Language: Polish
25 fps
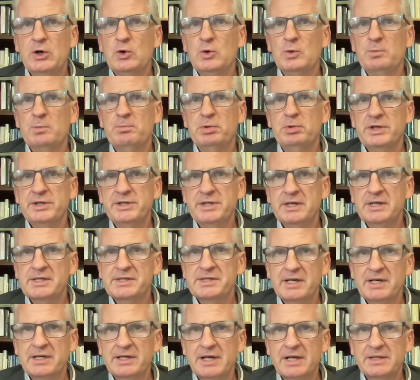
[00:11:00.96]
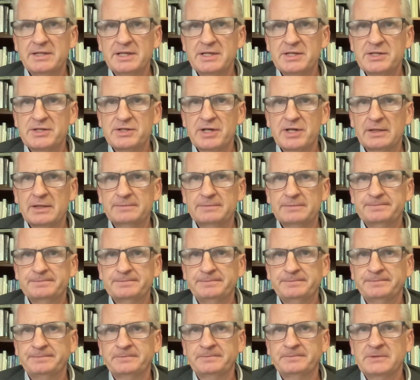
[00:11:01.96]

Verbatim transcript: jego polityka zagraniczna,